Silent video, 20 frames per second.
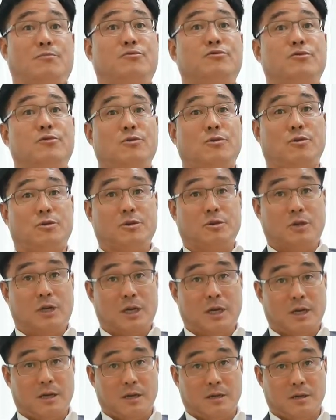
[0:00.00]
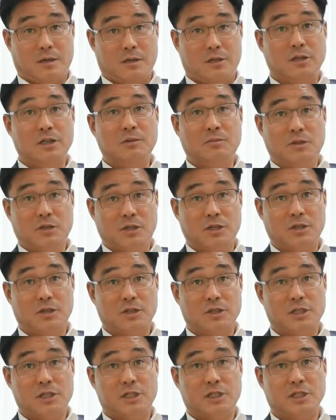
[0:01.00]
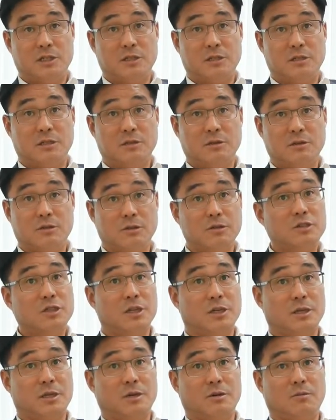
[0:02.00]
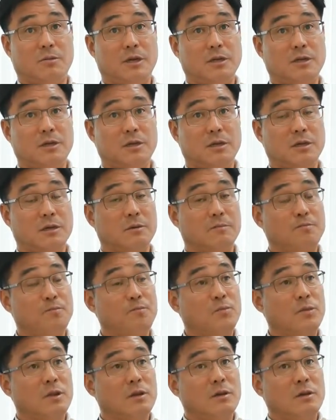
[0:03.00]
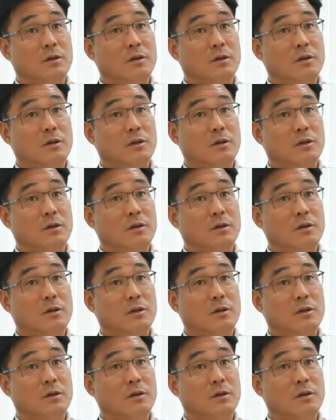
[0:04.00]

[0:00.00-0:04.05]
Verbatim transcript: 앞으로 어떻게 그림이 그려질지는. 그렇잖아요. 만약에